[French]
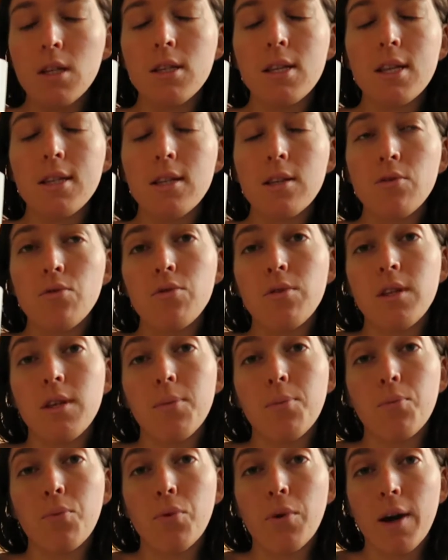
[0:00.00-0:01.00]
ça c'est du
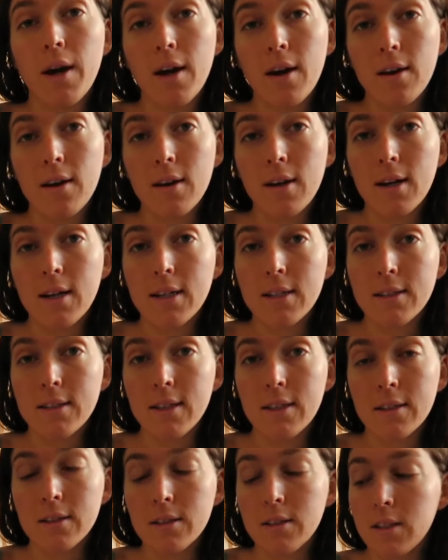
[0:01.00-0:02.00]
thé puer, euh,
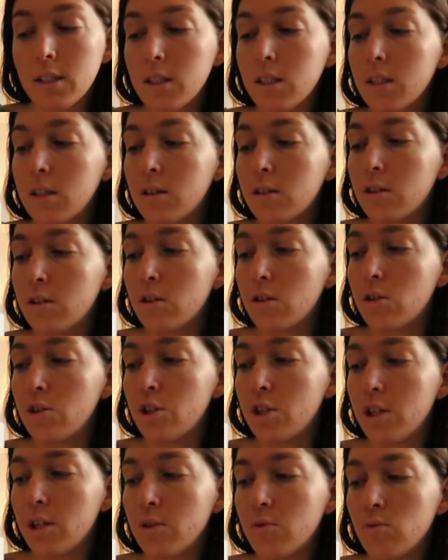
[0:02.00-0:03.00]
c'est un thé
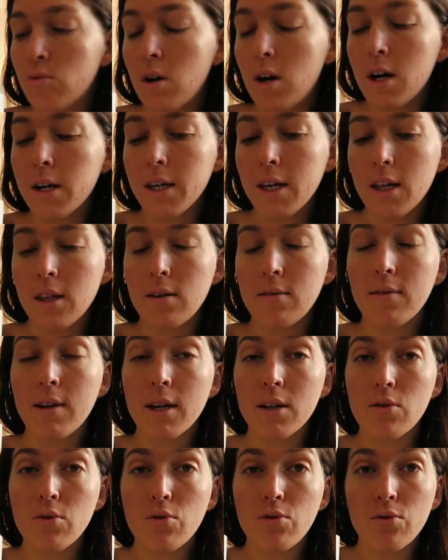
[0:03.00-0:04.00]
chinois qui a des
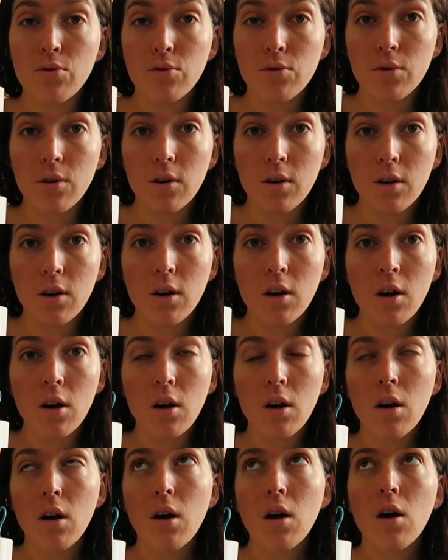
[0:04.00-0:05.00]
vertus
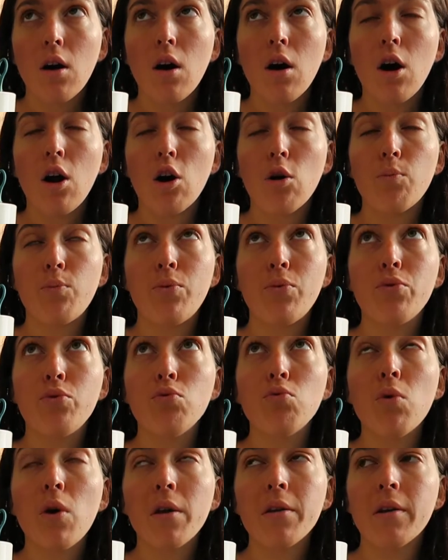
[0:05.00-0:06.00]
alors
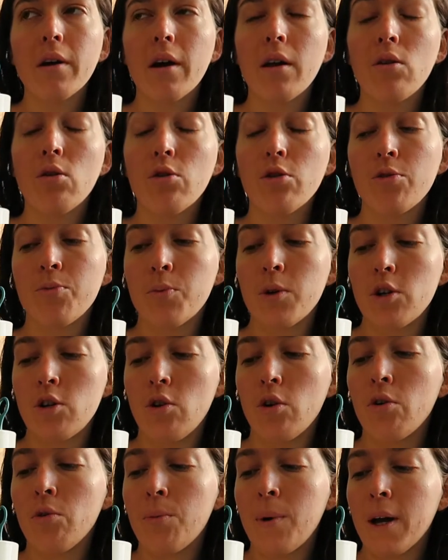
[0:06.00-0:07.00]
plus ou moins drainantes, moi je
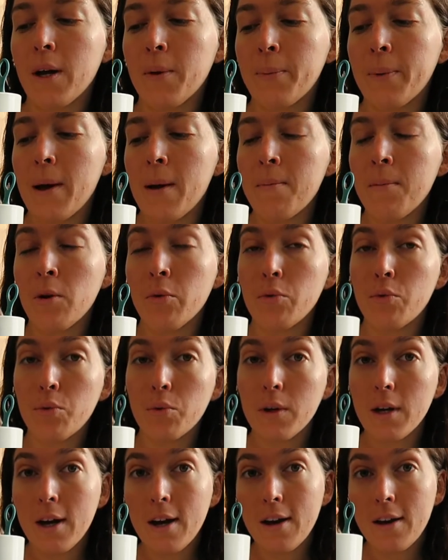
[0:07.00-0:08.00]
le remarque pas mais en
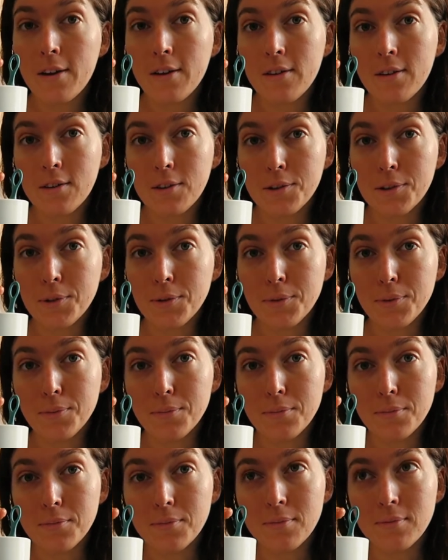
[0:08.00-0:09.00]
tout cas
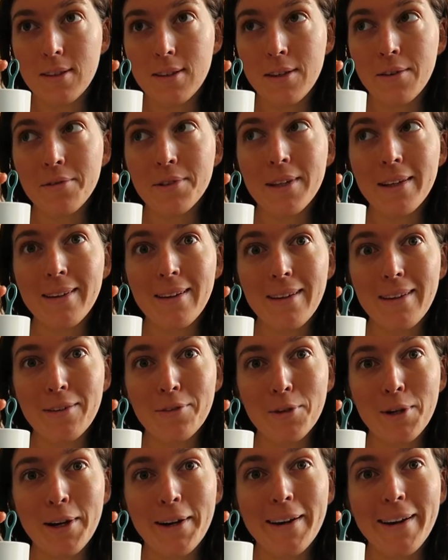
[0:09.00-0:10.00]
ça vous aide à aller
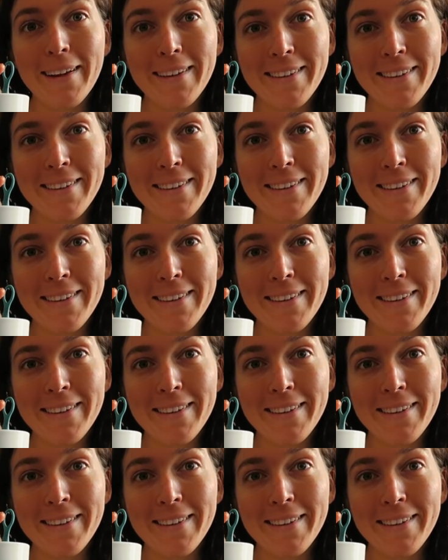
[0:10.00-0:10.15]
aux